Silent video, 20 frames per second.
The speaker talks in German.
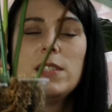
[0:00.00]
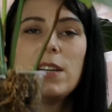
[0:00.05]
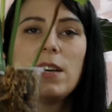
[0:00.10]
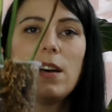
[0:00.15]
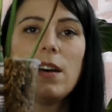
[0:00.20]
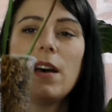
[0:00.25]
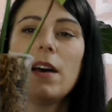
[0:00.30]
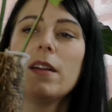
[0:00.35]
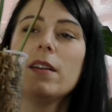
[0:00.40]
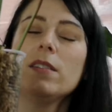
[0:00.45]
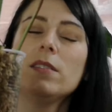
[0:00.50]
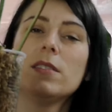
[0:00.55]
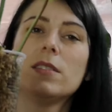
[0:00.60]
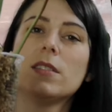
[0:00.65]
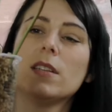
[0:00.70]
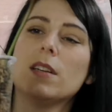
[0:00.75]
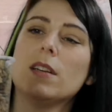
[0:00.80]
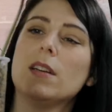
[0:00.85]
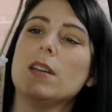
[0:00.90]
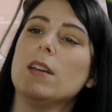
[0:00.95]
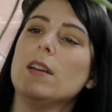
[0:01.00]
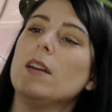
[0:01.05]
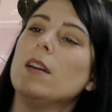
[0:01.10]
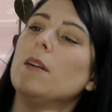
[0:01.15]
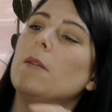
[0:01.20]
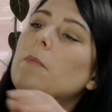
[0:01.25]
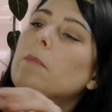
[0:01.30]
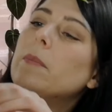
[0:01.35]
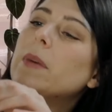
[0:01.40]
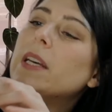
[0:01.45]
hier gerade,
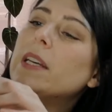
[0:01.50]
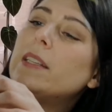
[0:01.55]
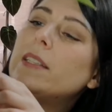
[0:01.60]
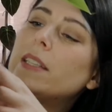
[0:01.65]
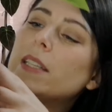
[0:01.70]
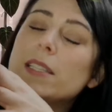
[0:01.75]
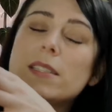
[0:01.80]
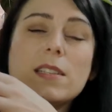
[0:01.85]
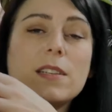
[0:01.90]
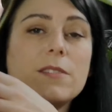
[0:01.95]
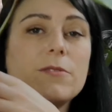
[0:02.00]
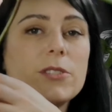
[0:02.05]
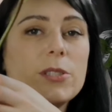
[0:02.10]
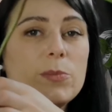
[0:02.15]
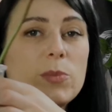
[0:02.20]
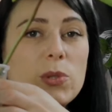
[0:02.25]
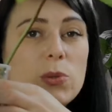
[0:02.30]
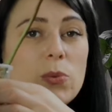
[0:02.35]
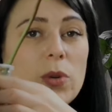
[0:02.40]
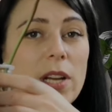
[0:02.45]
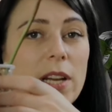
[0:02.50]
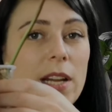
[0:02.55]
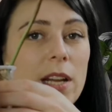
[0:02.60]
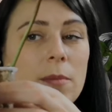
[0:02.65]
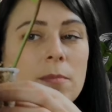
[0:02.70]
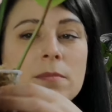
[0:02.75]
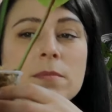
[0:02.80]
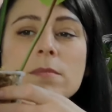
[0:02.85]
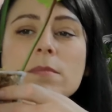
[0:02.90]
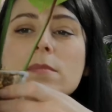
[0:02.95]
mit Tesafilm zu
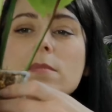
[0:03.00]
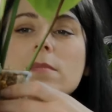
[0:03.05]
kleben.